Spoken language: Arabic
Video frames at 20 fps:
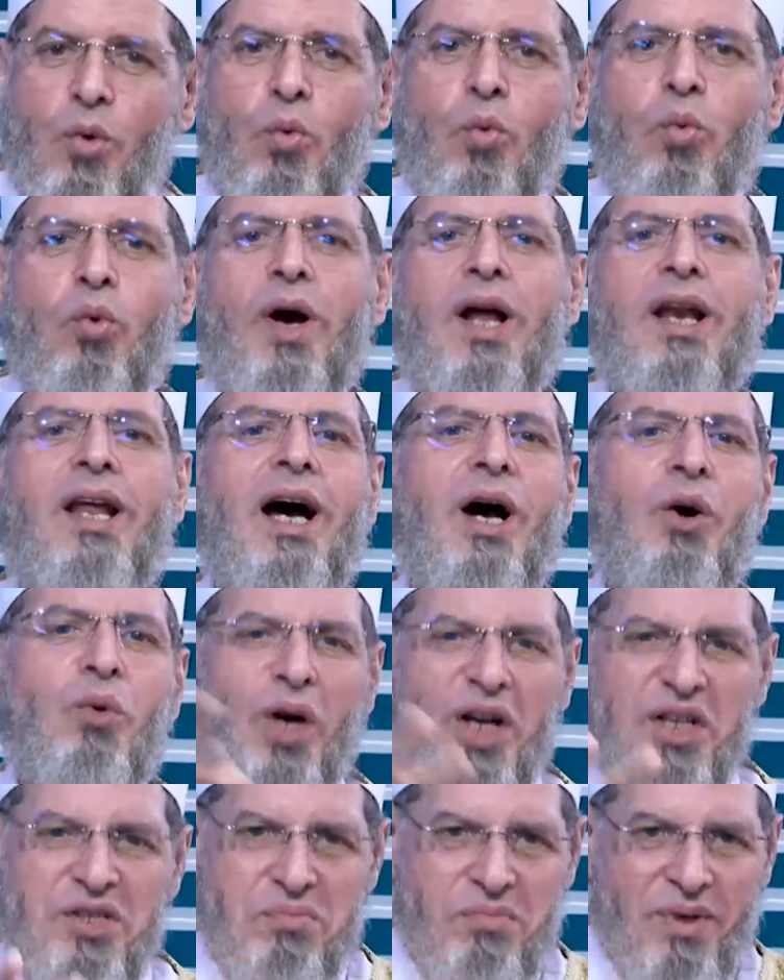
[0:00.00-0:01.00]
ولا
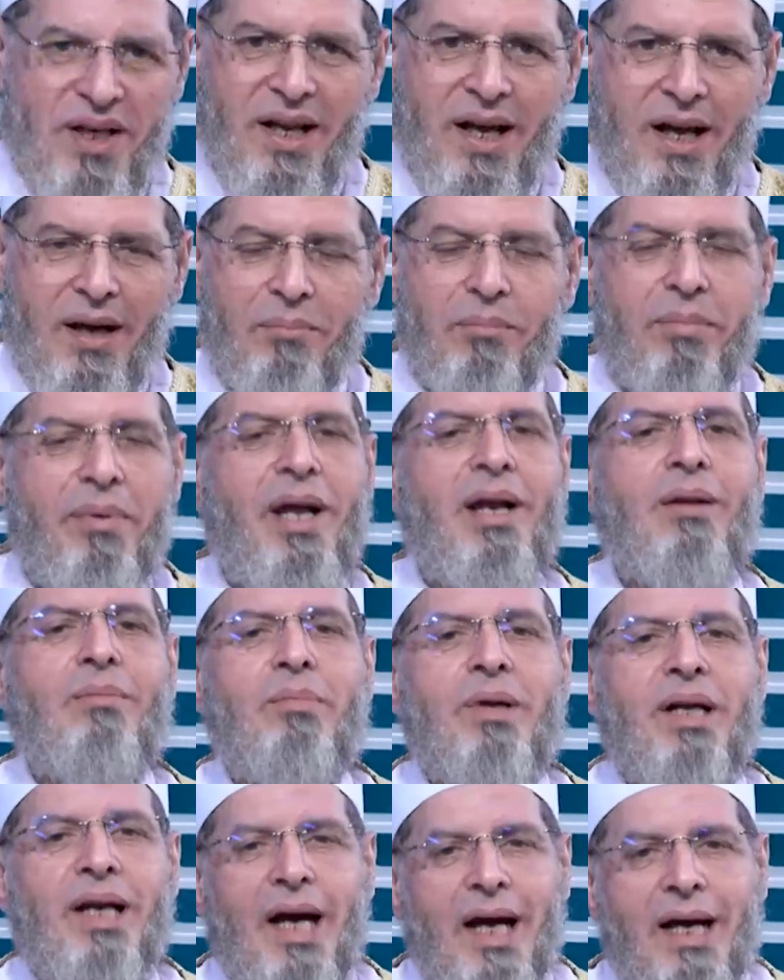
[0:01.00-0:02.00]
أوحش منها بل
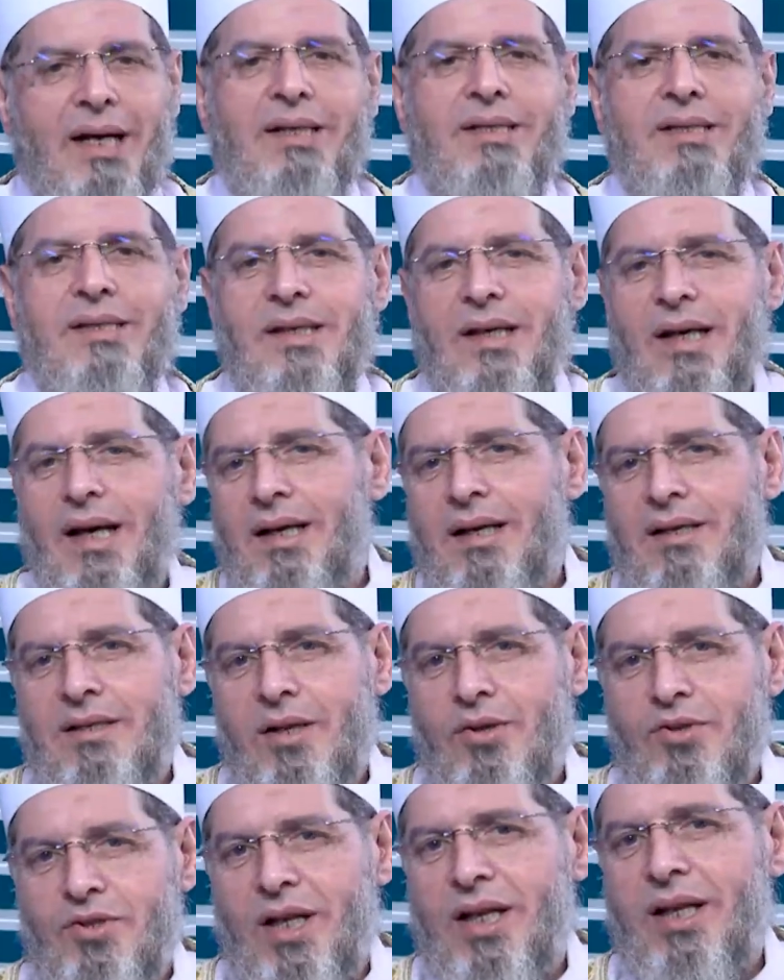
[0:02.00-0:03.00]
بالعكس كان
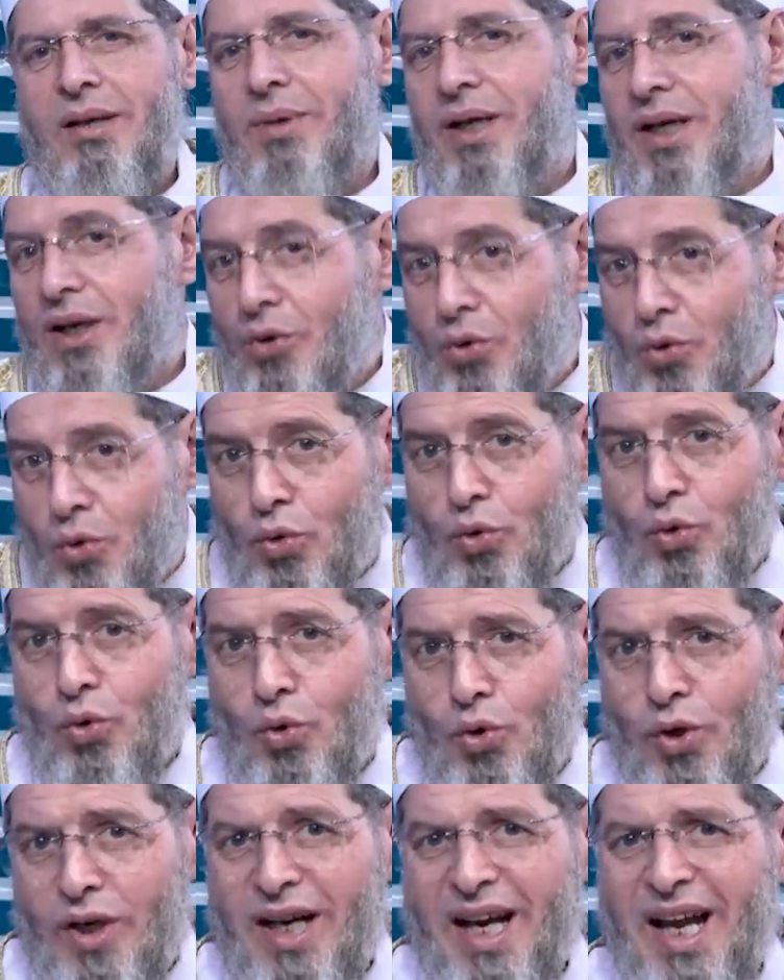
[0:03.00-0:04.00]
صلى الله عليه وسلم
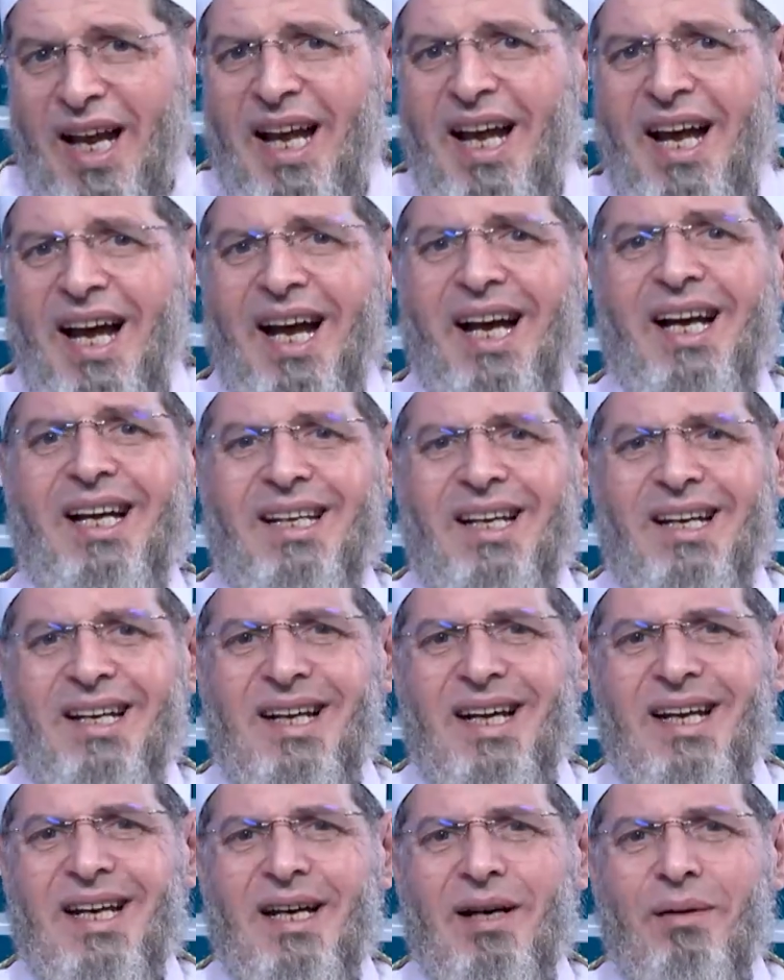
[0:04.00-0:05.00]
يقول أحلى
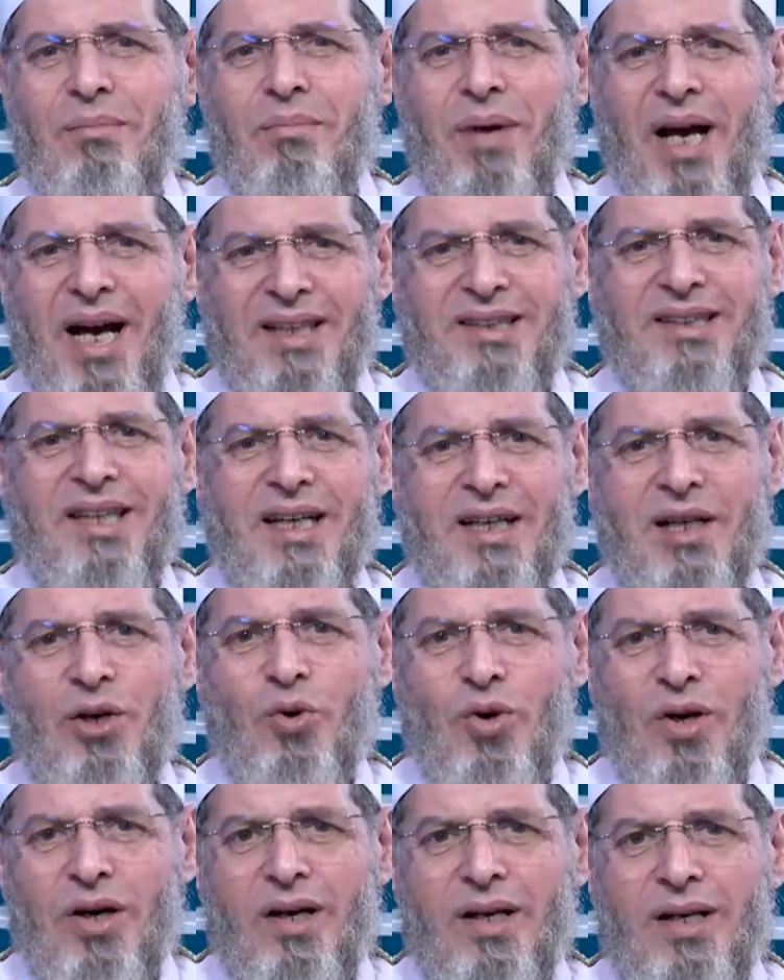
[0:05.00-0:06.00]
الكلام حتى
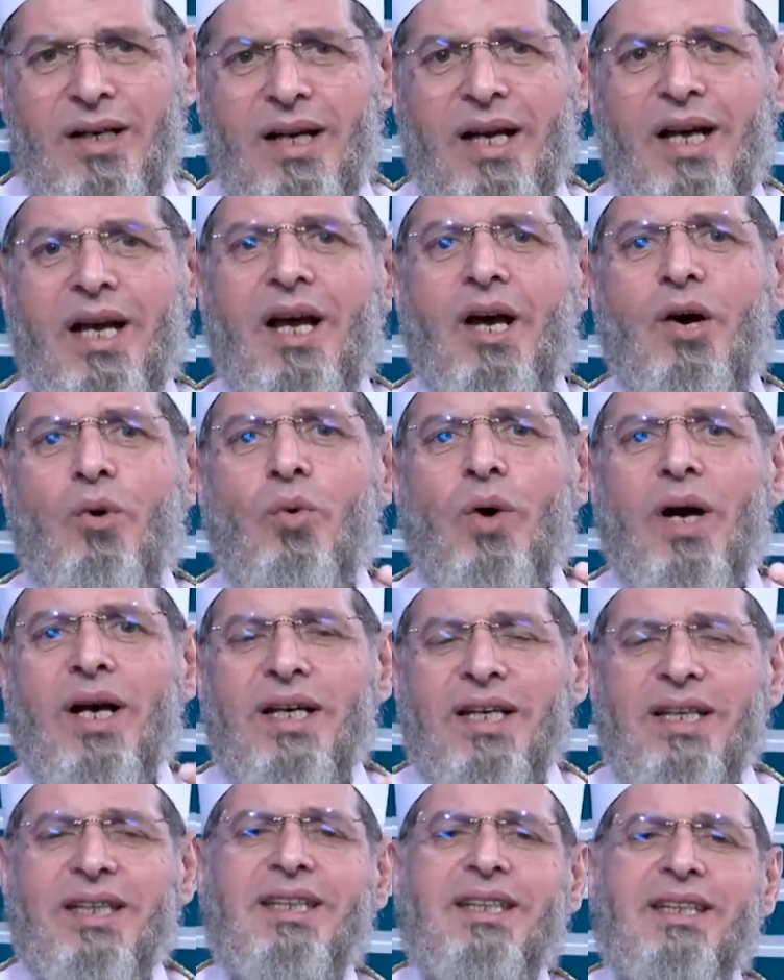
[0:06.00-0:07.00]
أنه قال
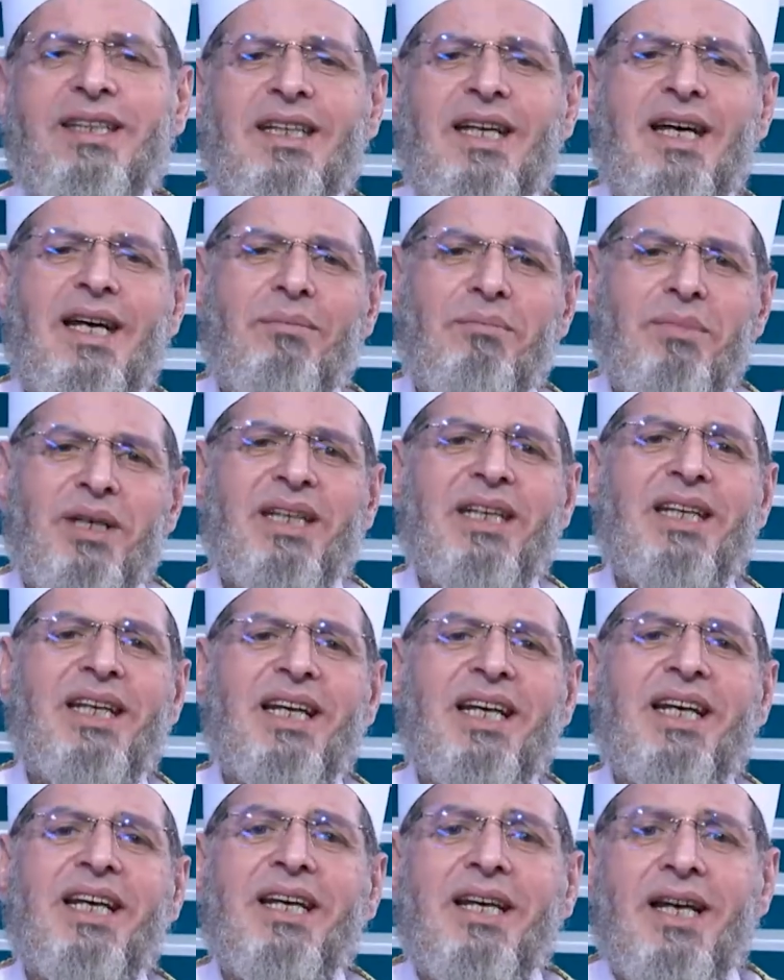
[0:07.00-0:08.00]
وإن من
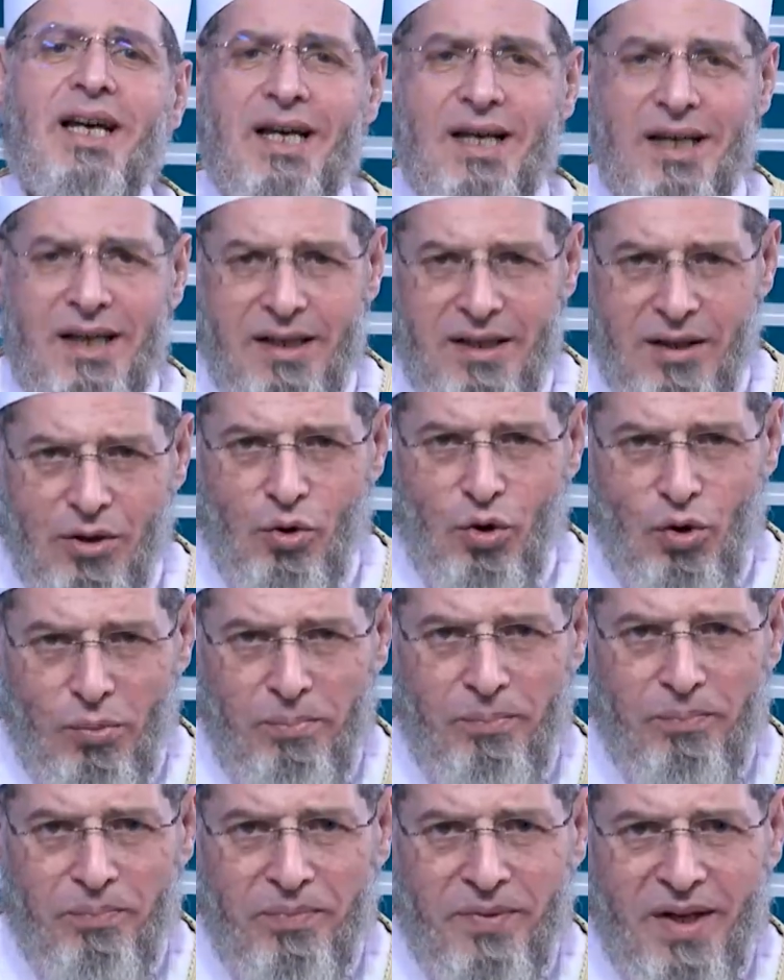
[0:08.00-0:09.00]

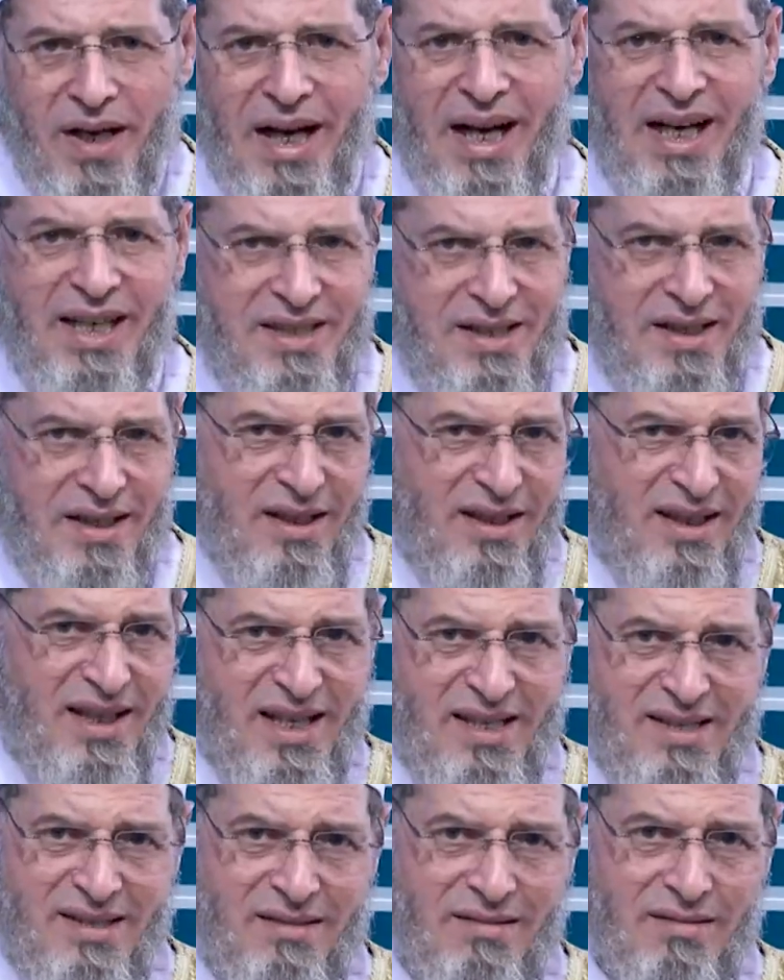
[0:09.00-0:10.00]
خياركم أحسن
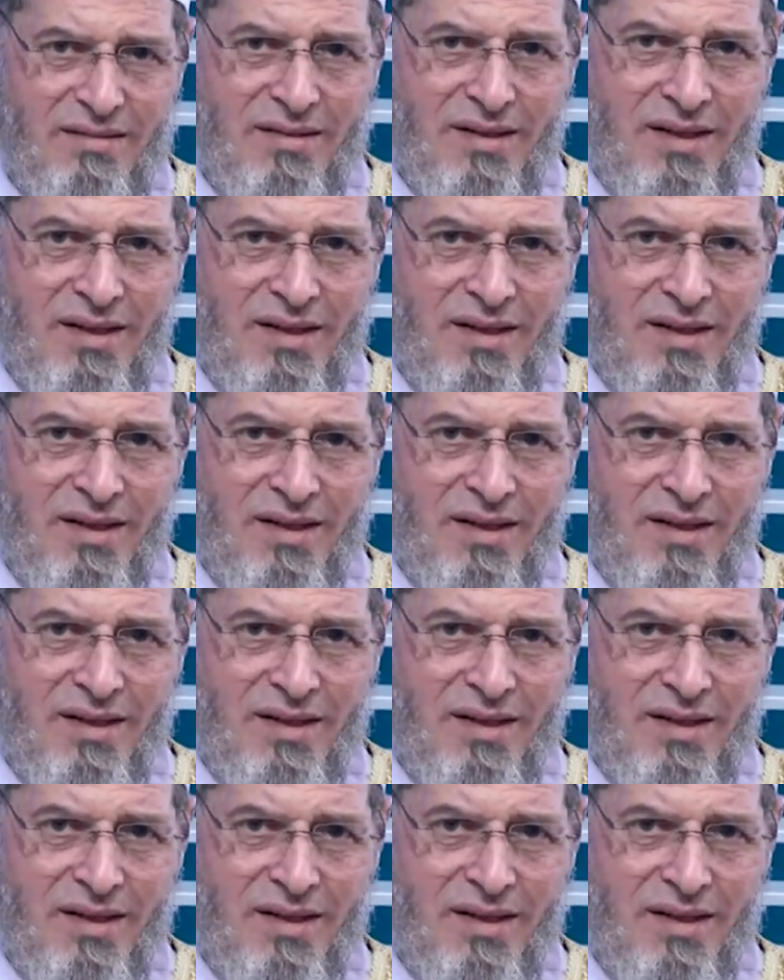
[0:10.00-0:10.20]
الناس